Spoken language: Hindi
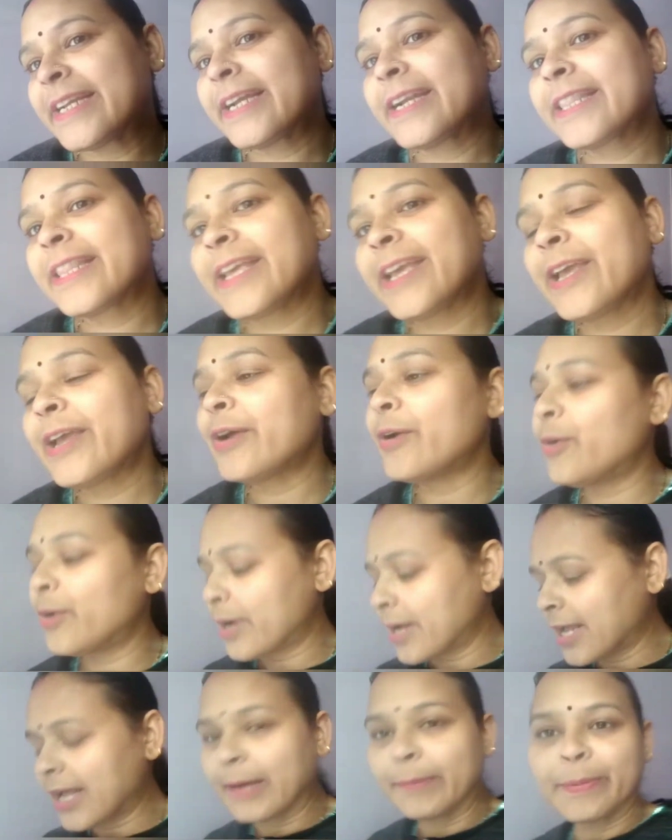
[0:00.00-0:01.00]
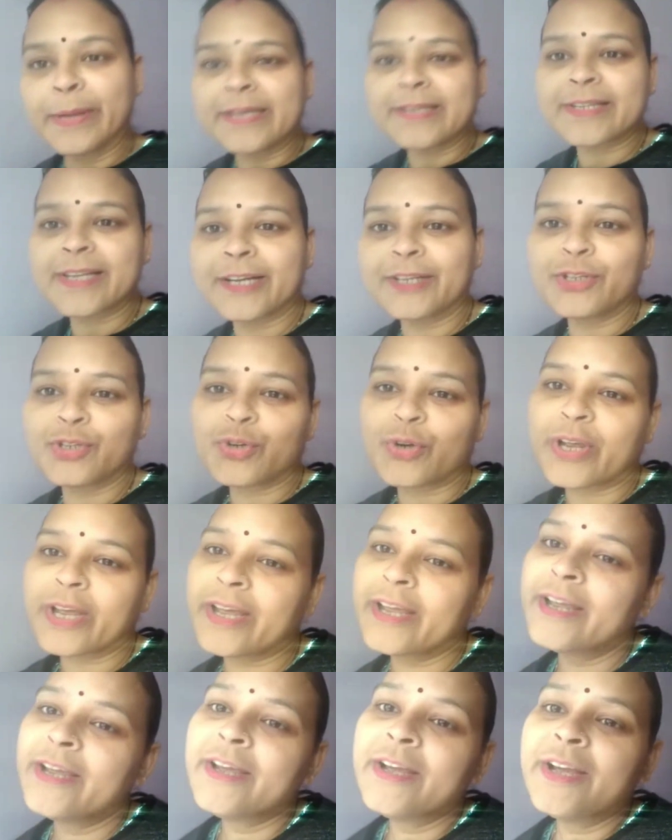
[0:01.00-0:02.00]
करते हैं और आपके साथ जो है
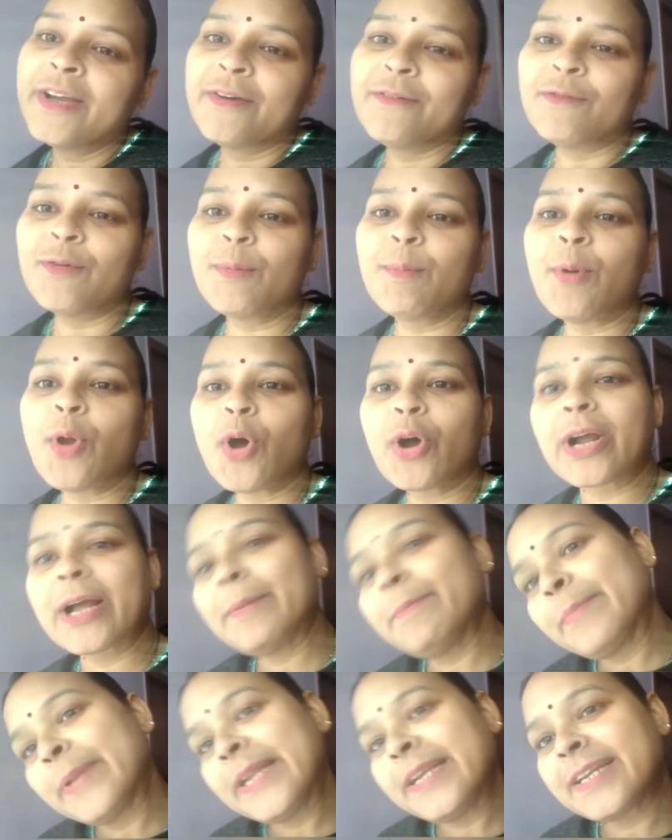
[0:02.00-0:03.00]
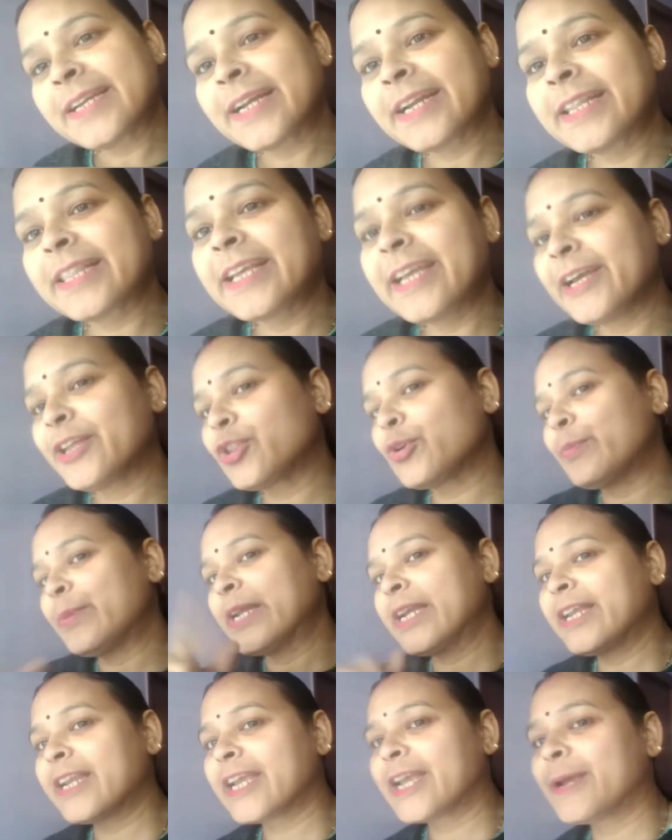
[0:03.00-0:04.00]
वो ब्लॉग कंप्लीट करते हैं तो
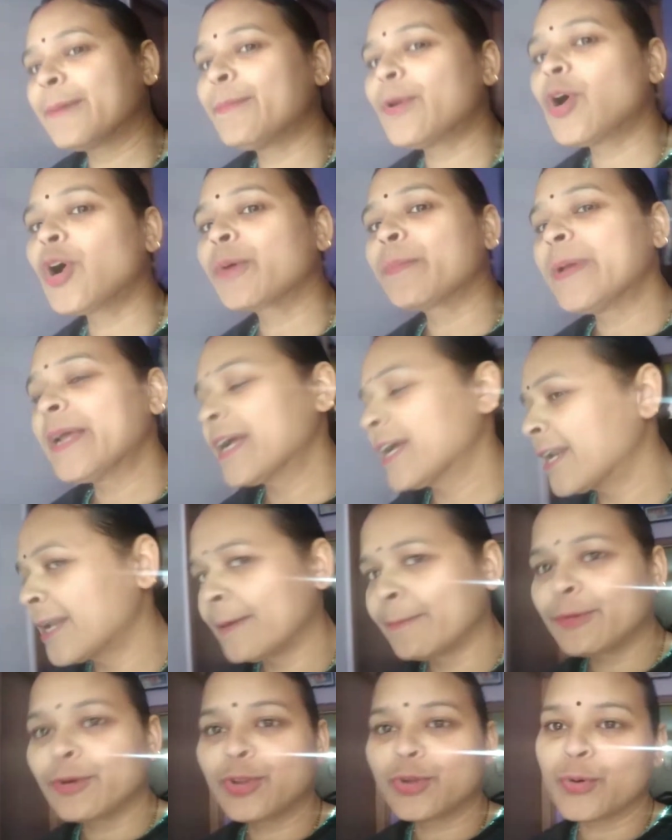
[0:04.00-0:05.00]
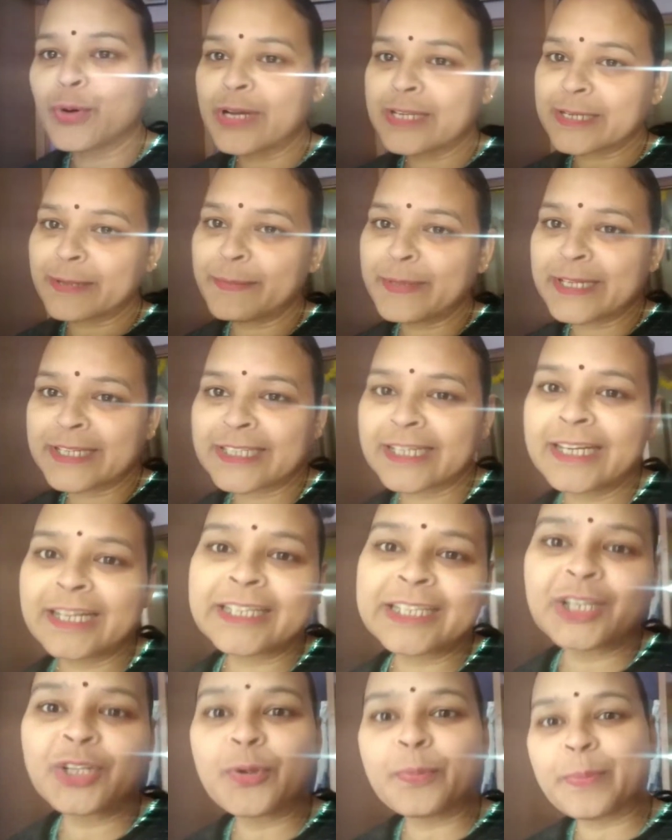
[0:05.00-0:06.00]
बने रहें ब्लॉग में अगर आपको थोड़ा सा भी अच्छा
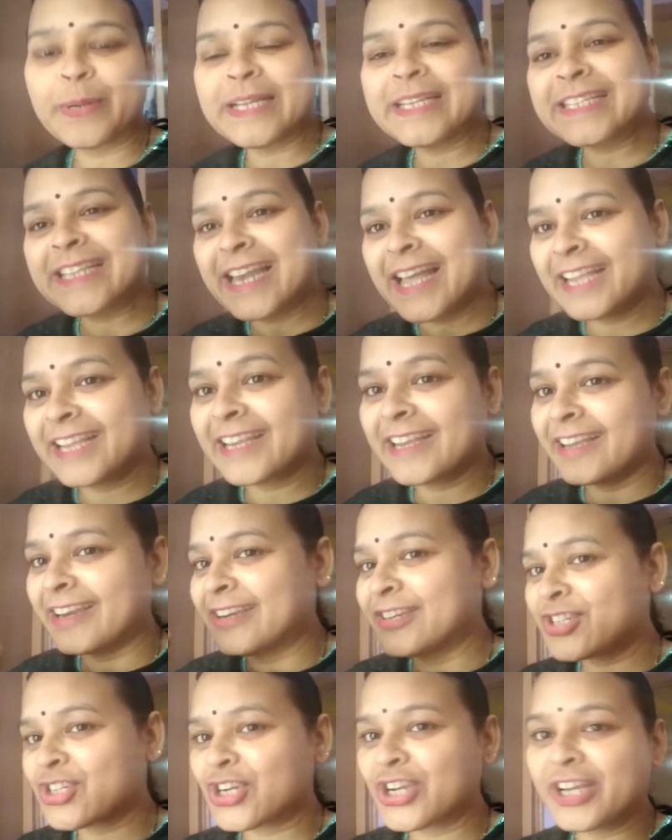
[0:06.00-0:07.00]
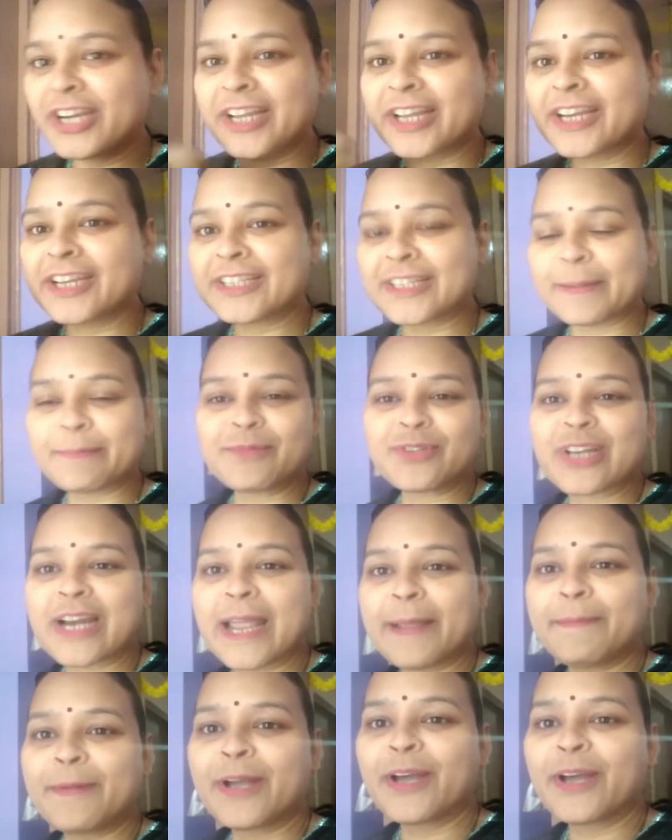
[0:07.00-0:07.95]
लगता है तो प्लीज़ लाइक करें शेयर करें सब्सक्राइब